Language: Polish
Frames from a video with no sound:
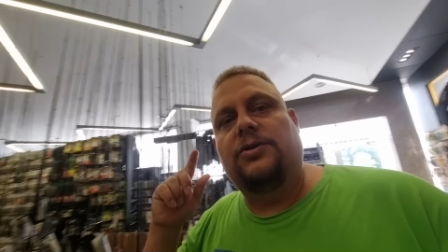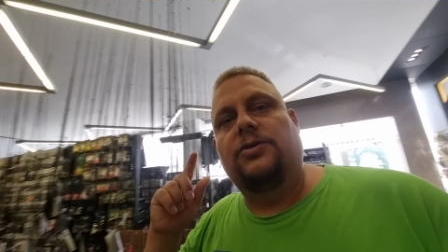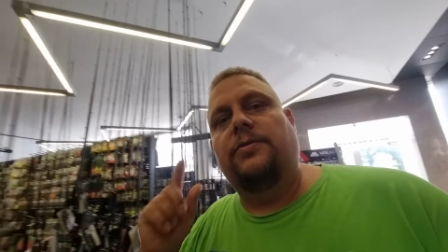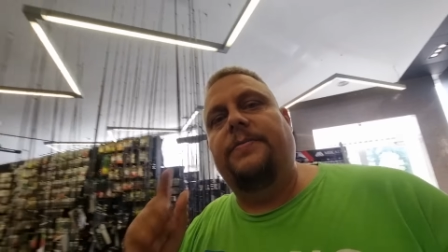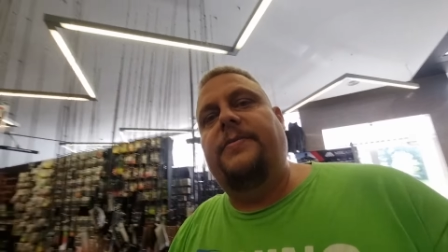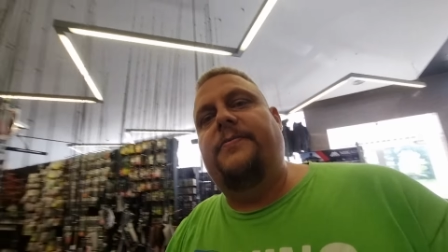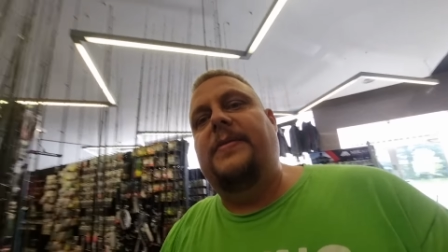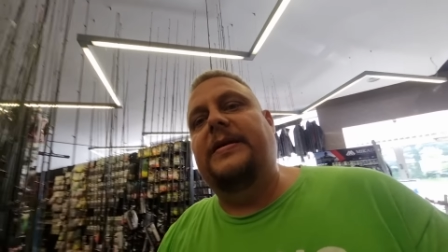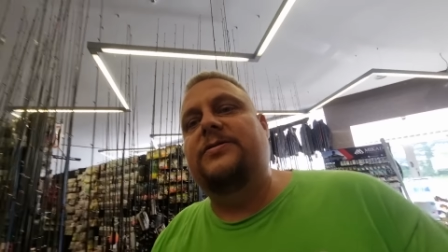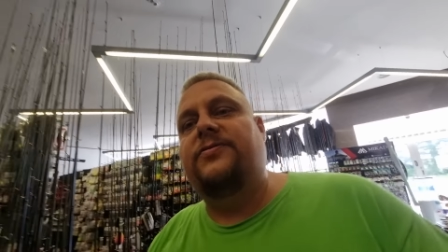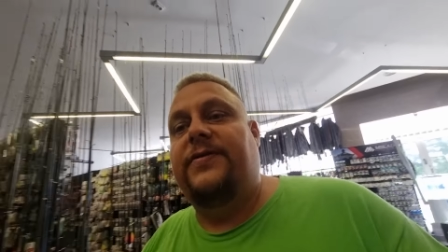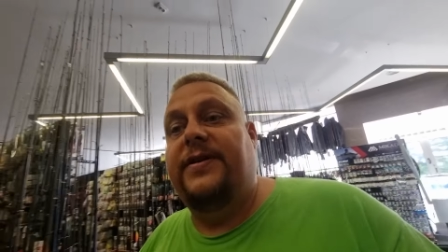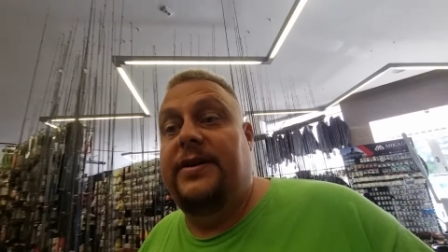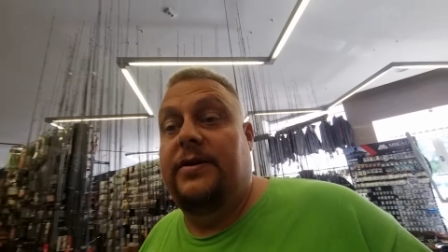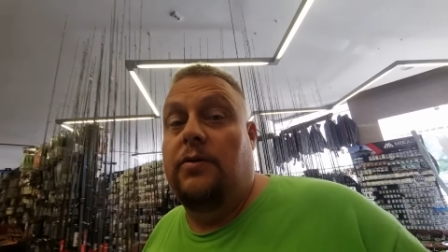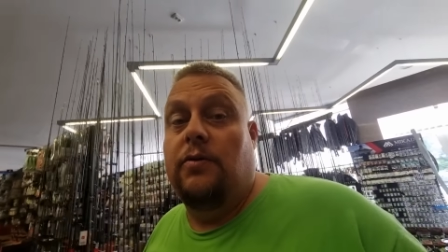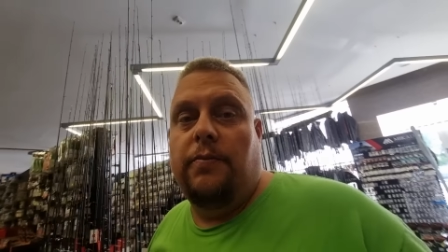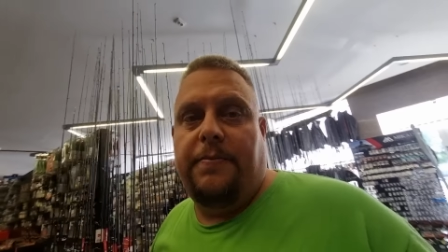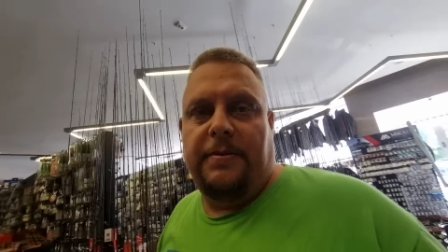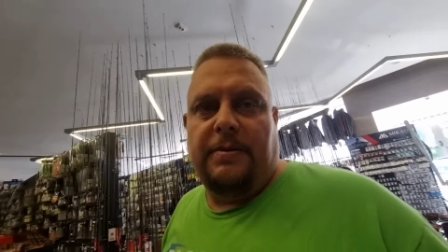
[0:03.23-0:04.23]
co sobie bardzo
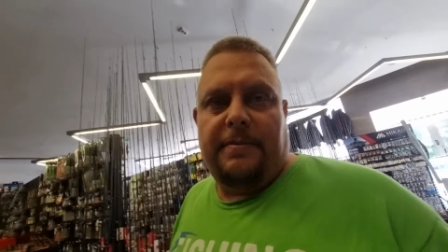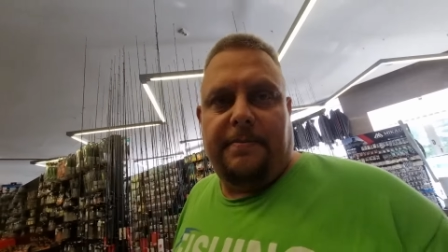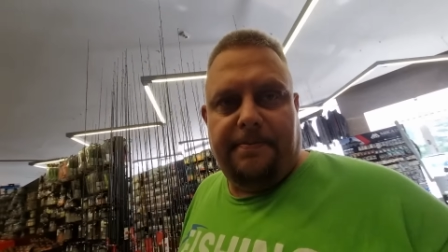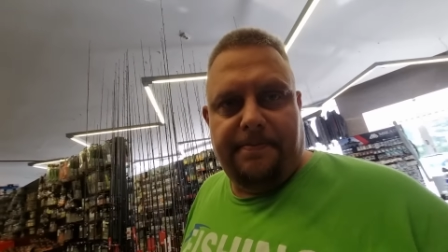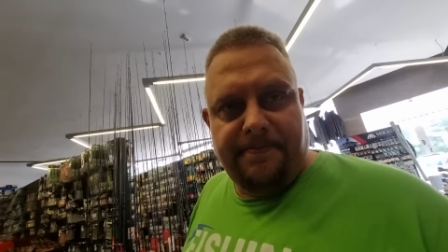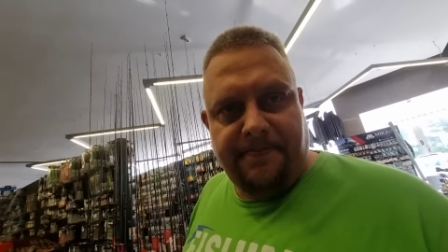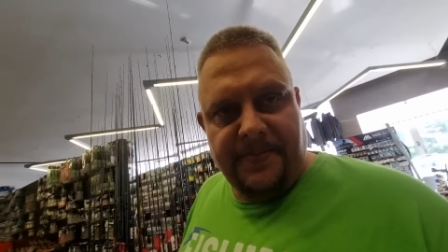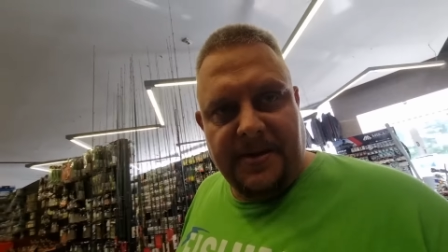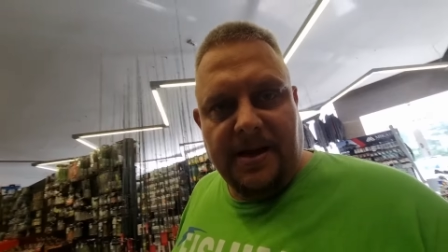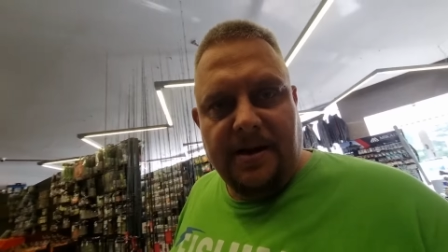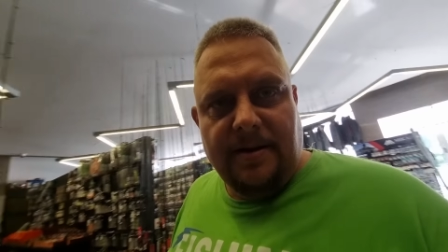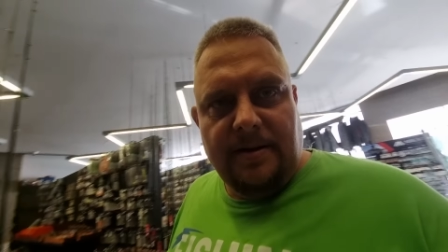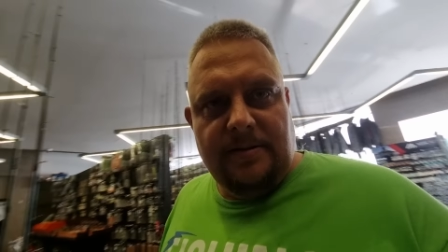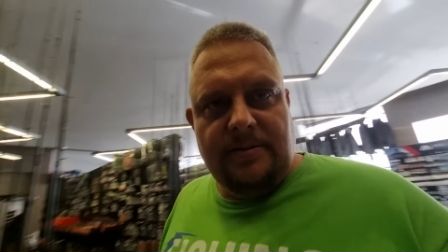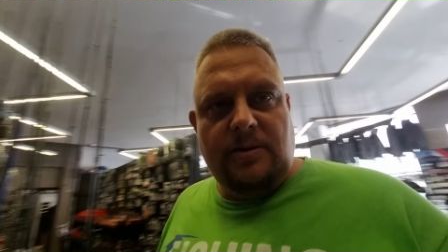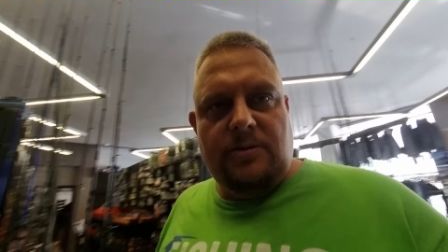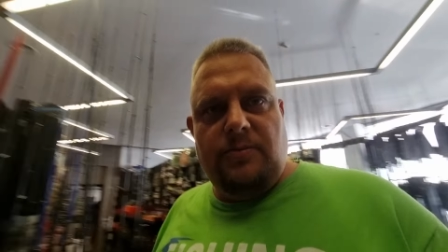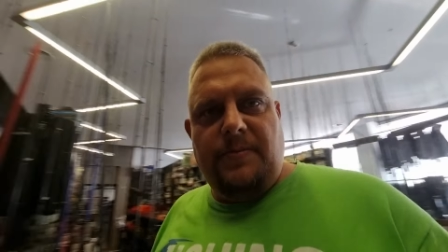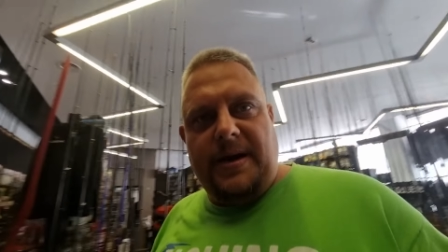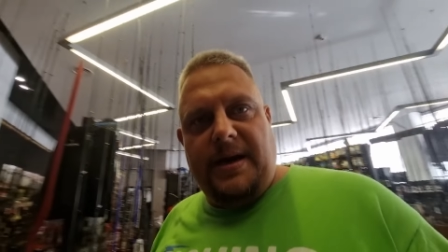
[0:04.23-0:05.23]
fajnego kupiłem.
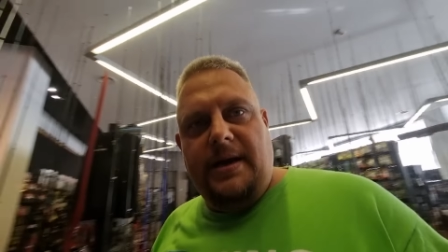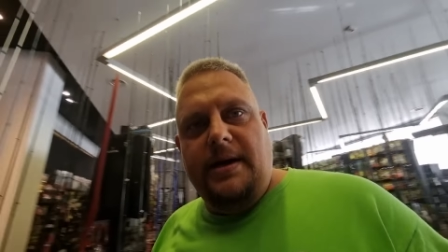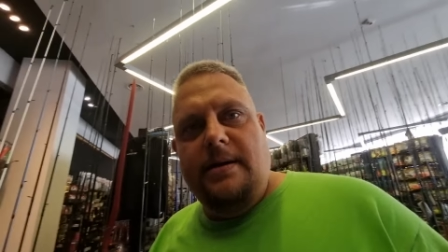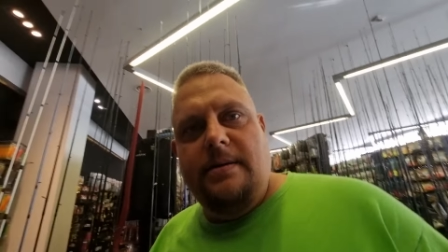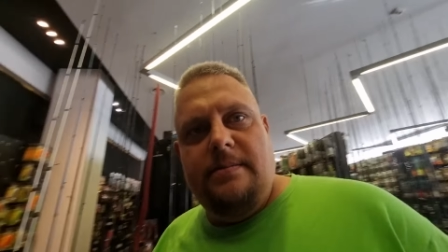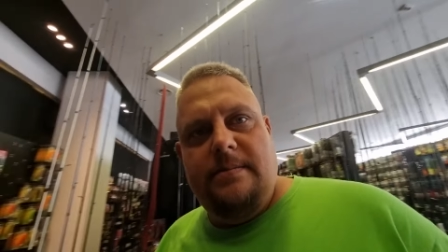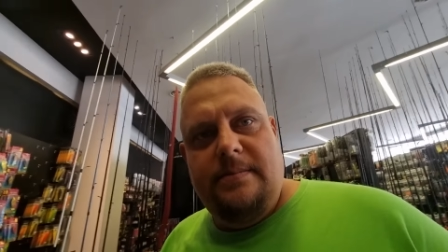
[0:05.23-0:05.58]
Zrozumieli?